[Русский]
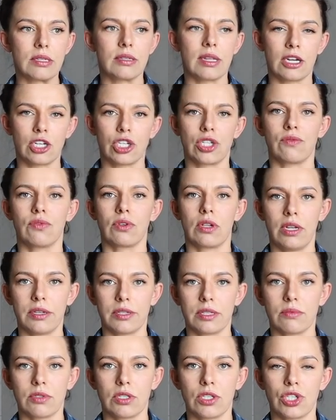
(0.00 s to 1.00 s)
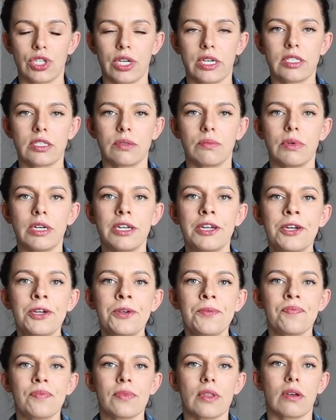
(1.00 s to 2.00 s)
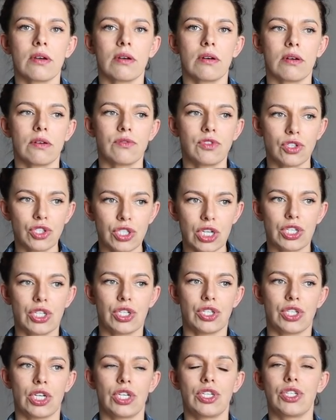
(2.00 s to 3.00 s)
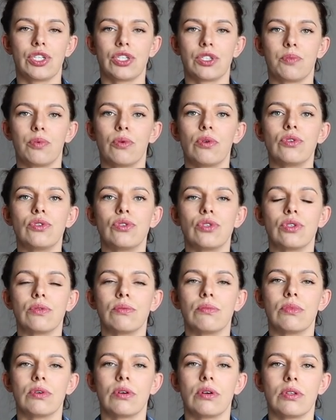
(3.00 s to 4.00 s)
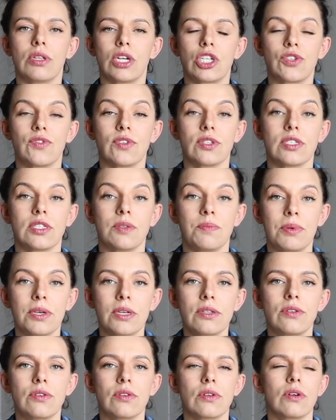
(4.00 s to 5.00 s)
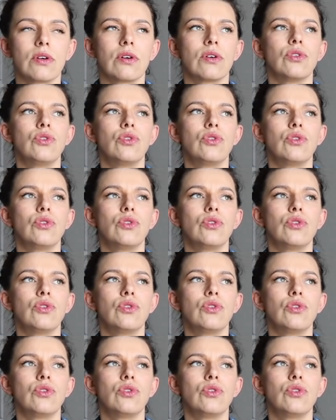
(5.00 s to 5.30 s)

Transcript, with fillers: И также вот летом сейчас мы Э, все чаще и чаще используем э, наш велосипед э,